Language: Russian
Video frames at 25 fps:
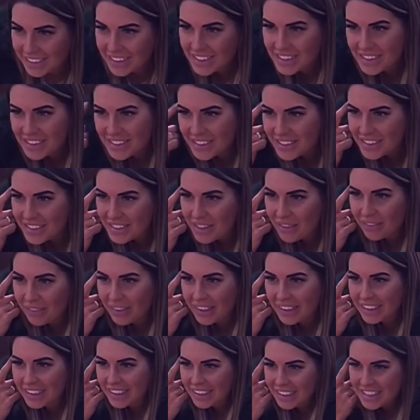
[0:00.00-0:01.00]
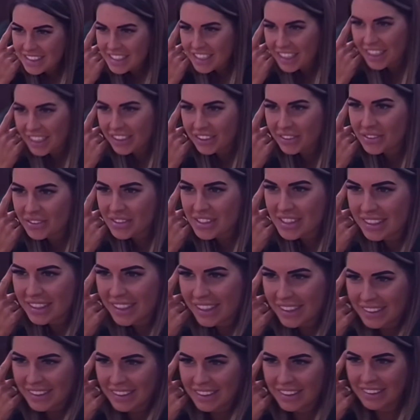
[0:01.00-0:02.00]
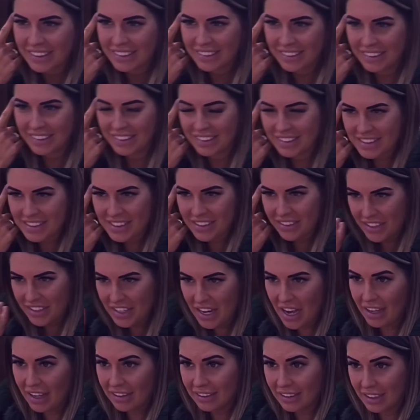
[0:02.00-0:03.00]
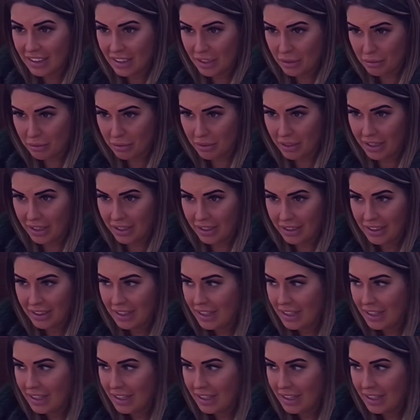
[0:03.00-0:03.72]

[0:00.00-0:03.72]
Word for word: Да. Что за бред? Это чекануться надо. Голосование анонимное.